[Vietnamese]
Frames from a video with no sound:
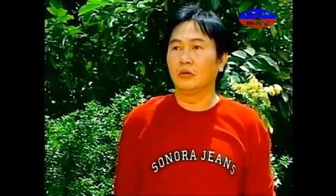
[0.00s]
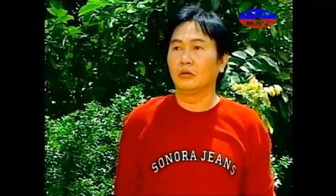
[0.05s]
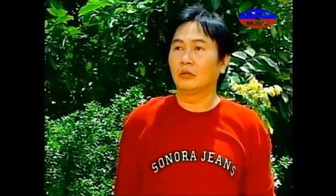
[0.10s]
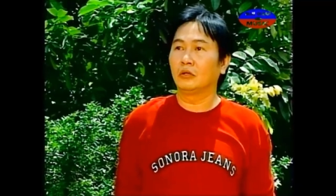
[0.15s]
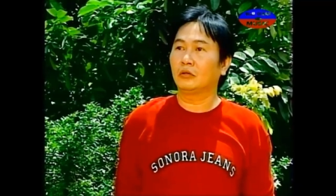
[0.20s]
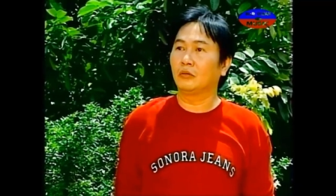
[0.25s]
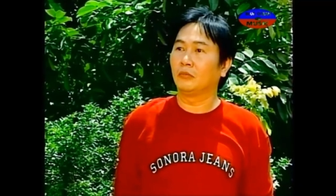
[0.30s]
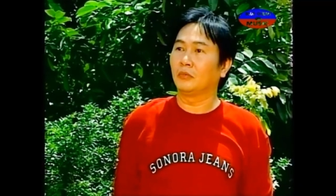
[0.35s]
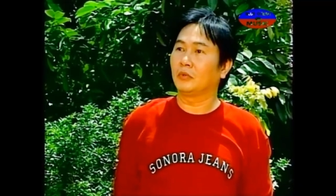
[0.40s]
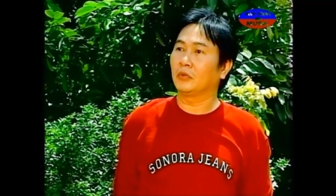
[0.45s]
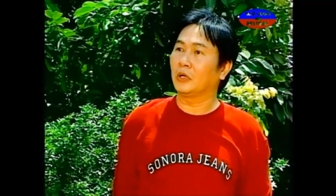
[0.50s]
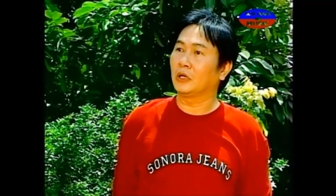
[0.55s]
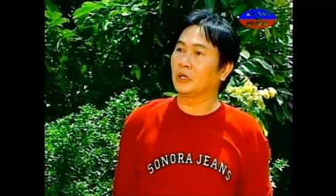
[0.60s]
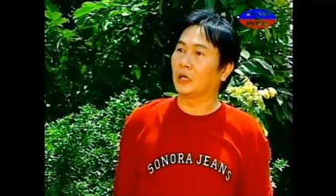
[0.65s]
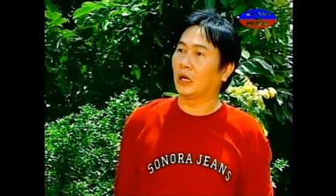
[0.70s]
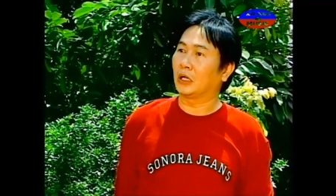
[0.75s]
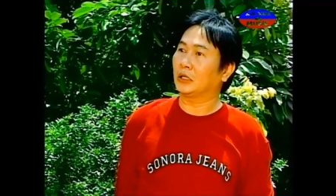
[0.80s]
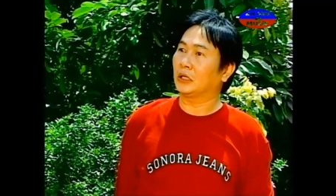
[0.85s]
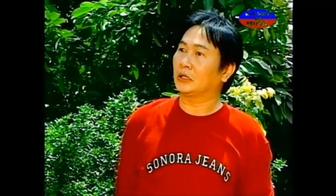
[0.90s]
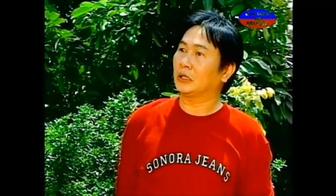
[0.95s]
mộng hay
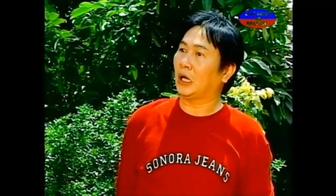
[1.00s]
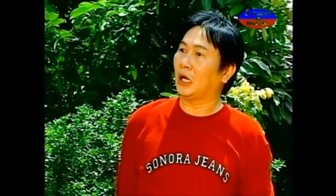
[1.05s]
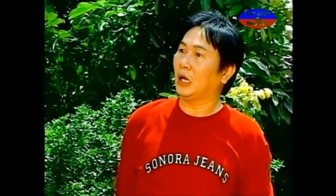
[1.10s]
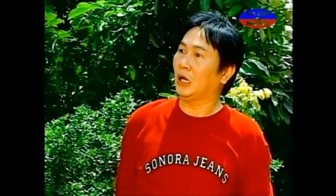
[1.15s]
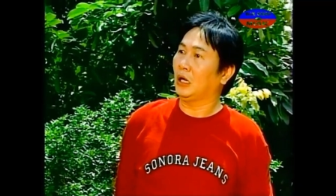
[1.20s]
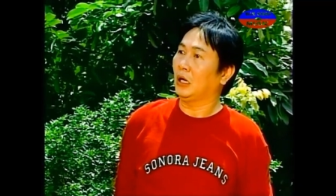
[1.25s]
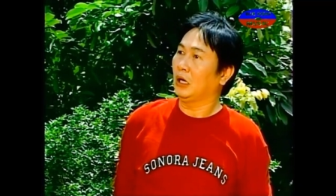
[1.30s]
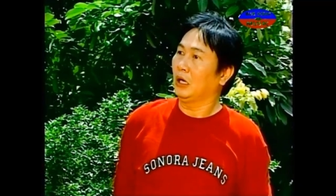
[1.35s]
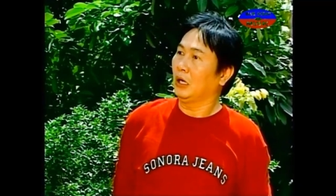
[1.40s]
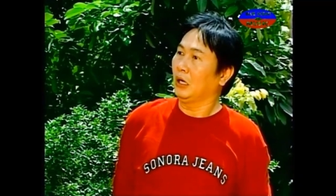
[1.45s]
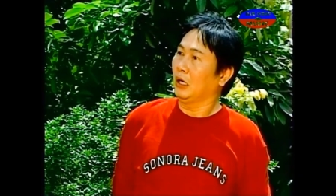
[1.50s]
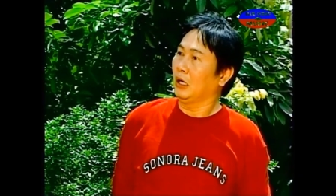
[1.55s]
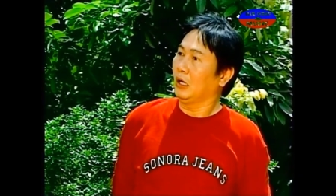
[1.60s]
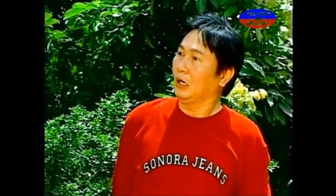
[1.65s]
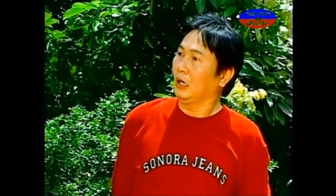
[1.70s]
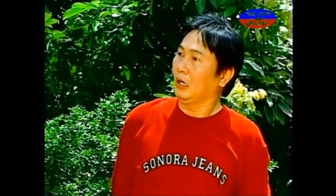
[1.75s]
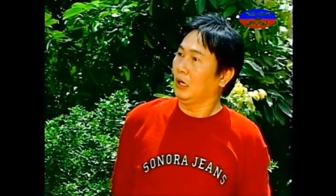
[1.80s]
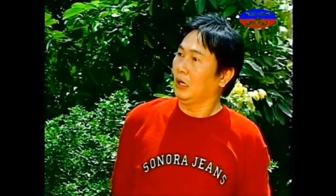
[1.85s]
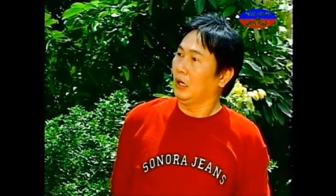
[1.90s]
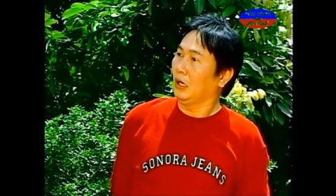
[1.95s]
thật vậy nè?
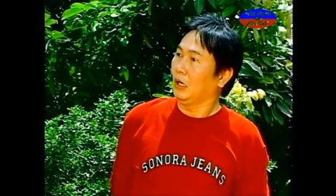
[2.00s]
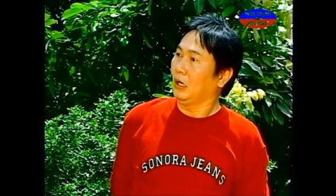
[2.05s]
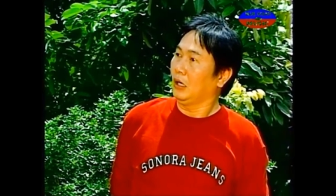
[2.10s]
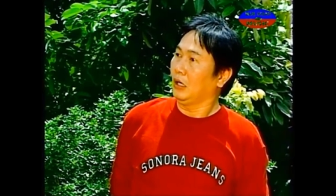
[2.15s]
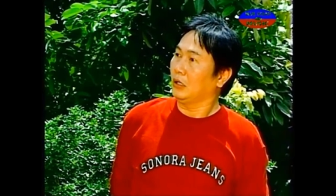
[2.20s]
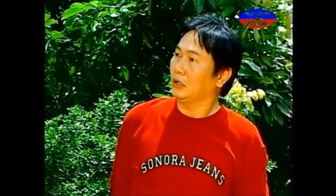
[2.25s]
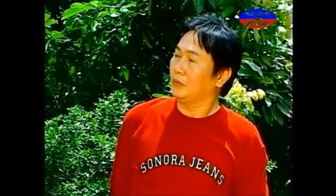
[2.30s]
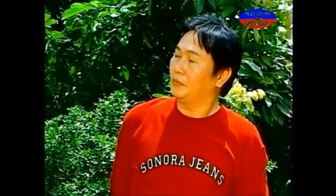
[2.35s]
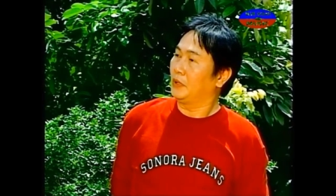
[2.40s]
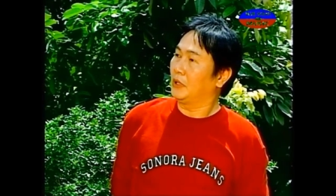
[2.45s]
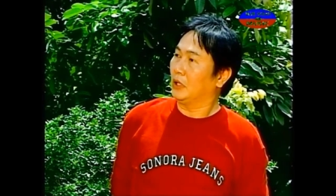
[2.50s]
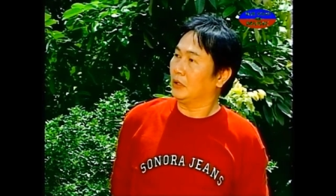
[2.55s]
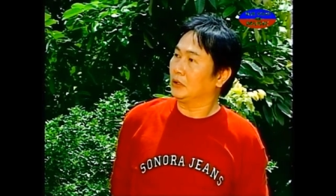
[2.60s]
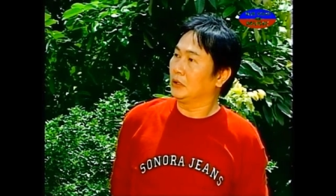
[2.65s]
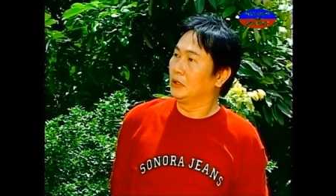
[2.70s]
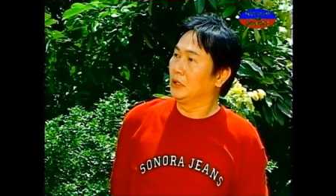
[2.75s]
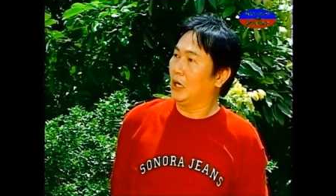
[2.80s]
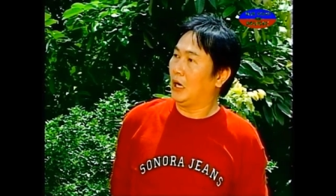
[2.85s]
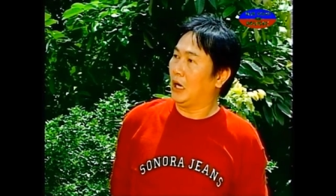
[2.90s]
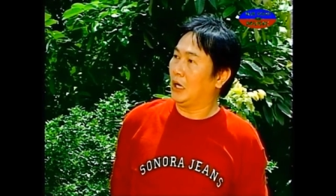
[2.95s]
Ủa sao mày ăn
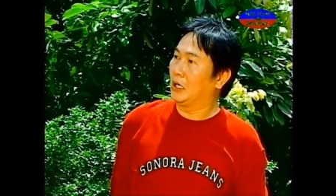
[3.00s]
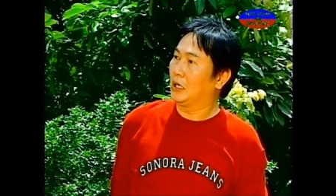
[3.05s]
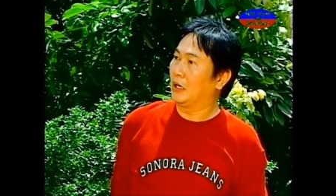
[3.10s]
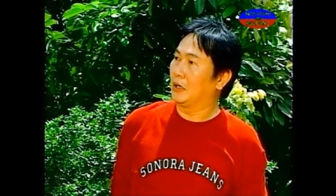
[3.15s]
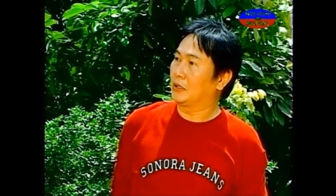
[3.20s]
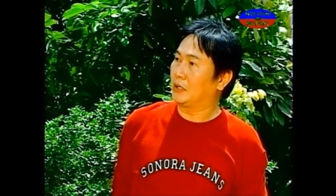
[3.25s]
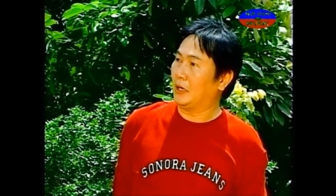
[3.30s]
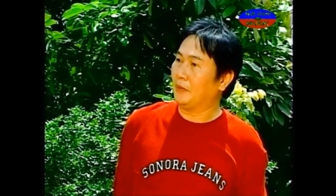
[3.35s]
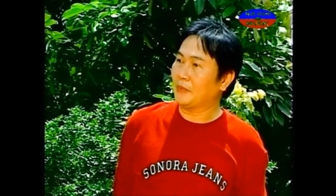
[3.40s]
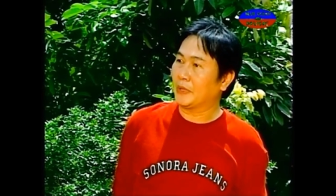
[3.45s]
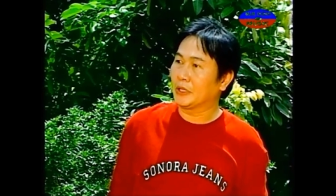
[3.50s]
hiếp bà xã mày